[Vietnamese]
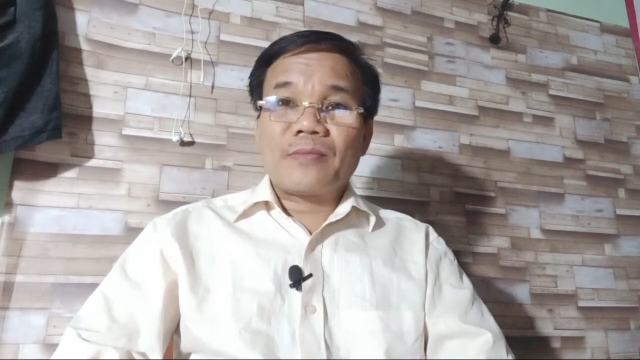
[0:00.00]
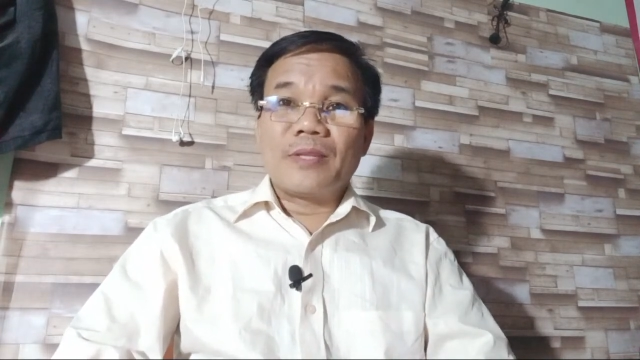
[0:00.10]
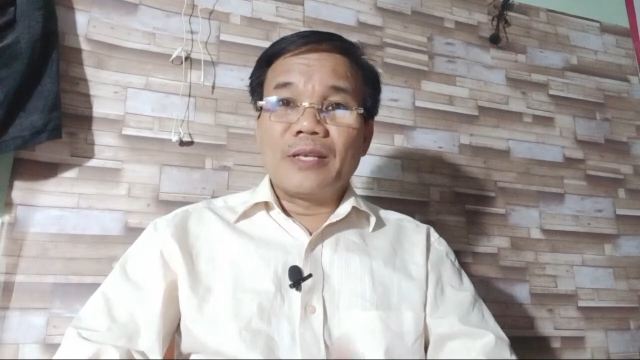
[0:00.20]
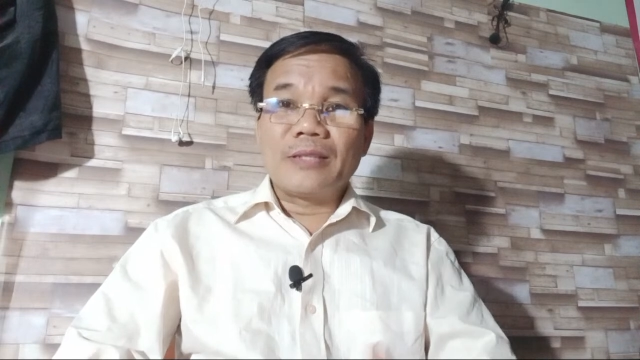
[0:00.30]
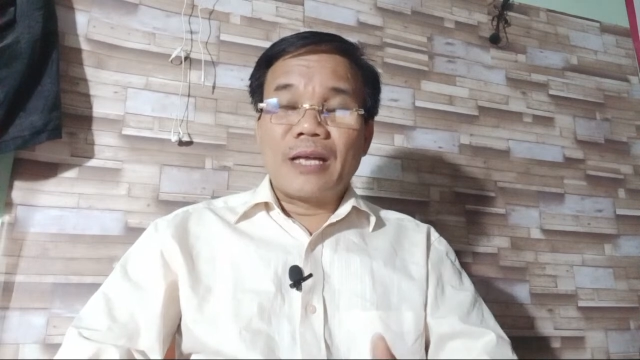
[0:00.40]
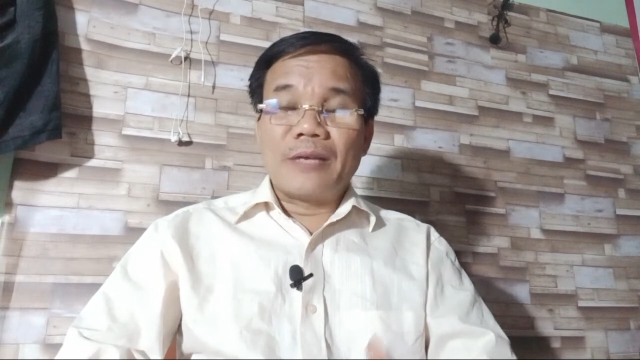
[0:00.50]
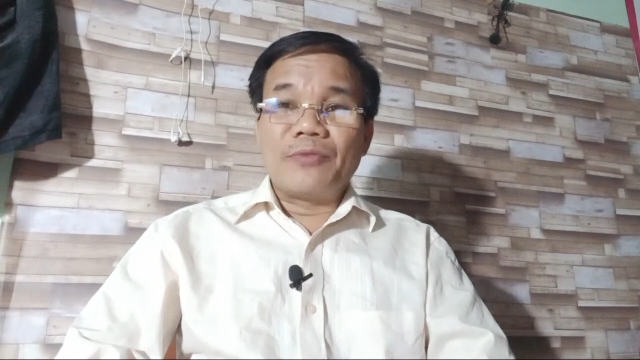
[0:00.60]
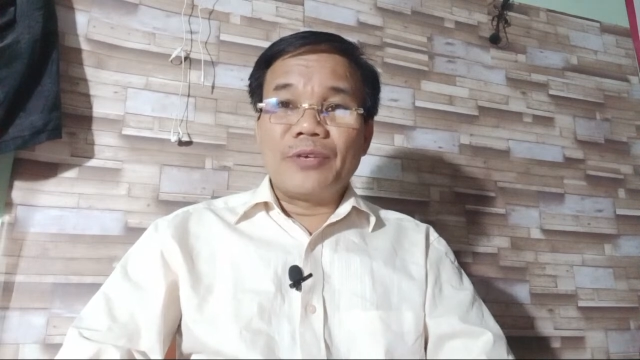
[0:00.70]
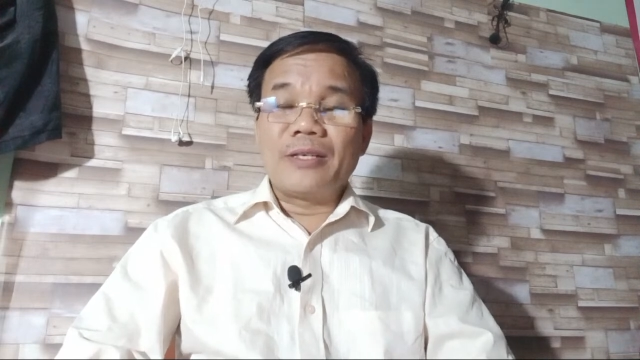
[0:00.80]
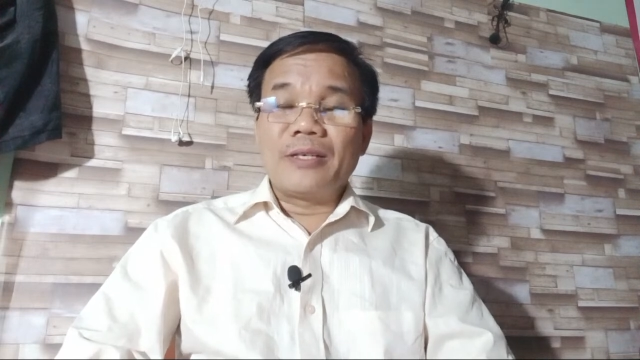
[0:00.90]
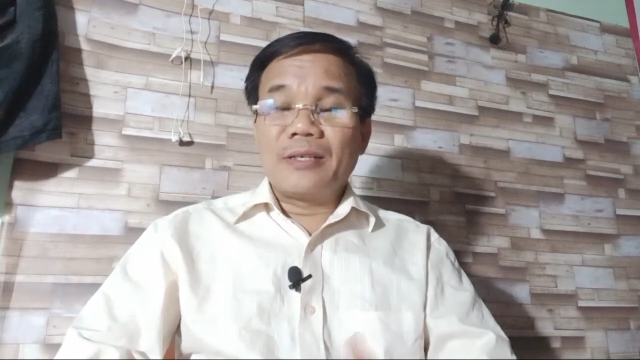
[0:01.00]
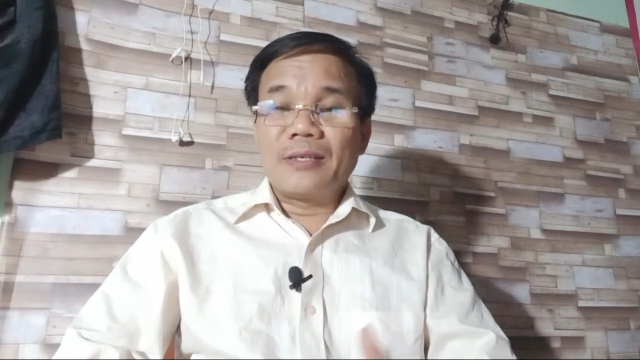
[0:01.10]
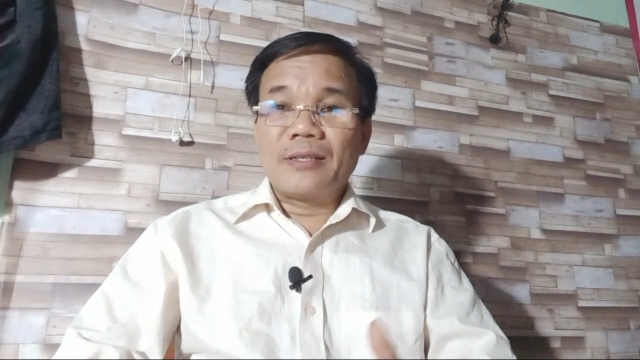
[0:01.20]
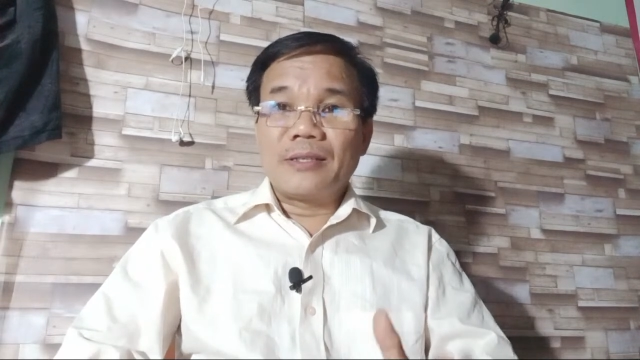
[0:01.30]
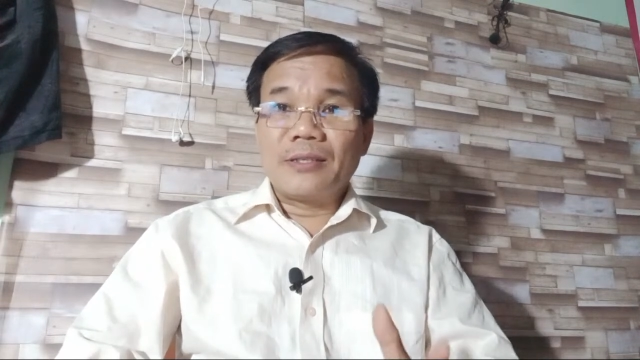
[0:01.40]
những thành viên
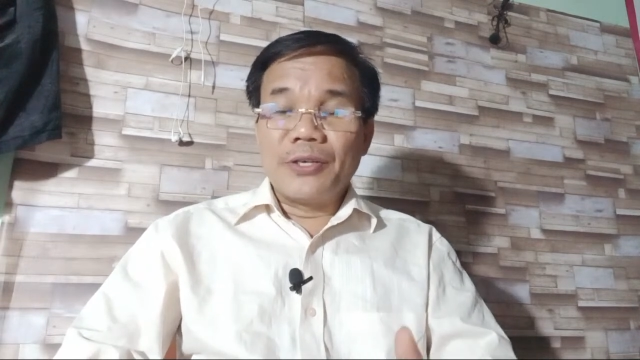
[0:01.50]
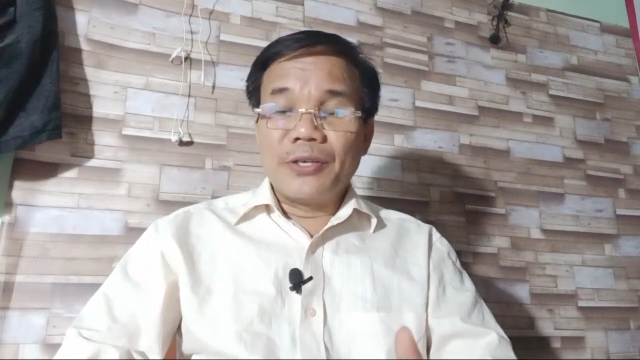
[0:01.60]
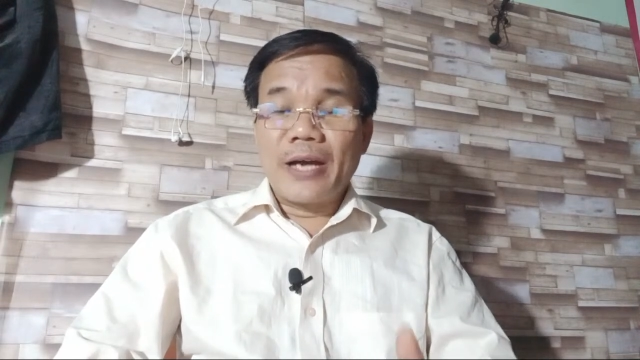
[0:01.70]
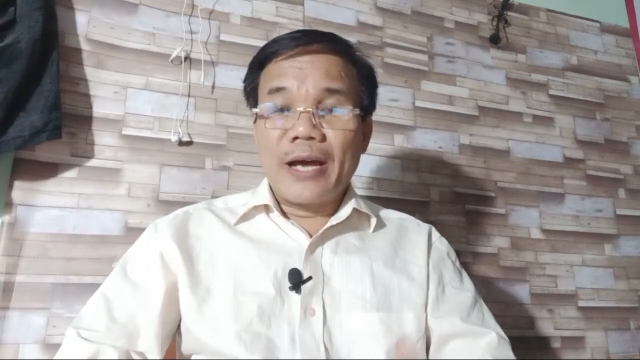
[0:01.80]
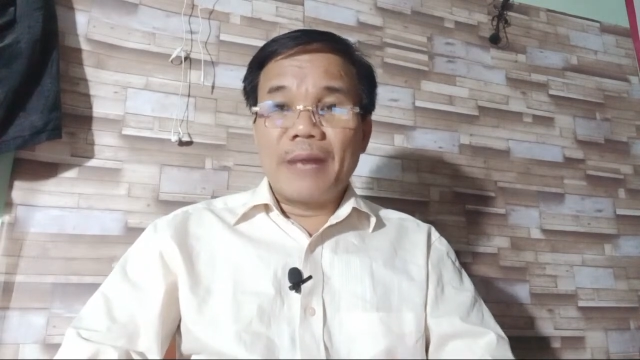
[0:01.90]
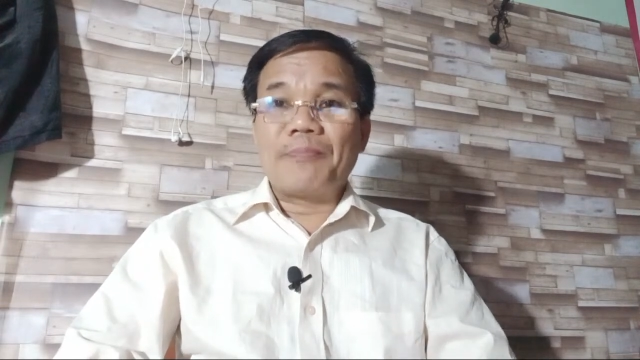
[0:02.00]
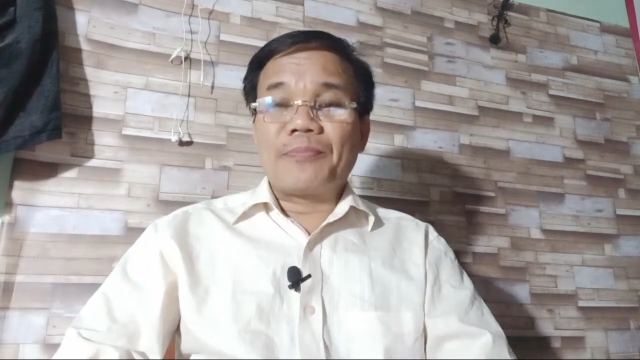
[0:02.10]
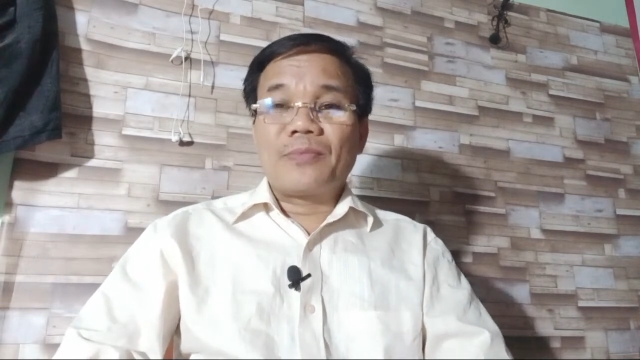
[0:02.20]
Thiền Am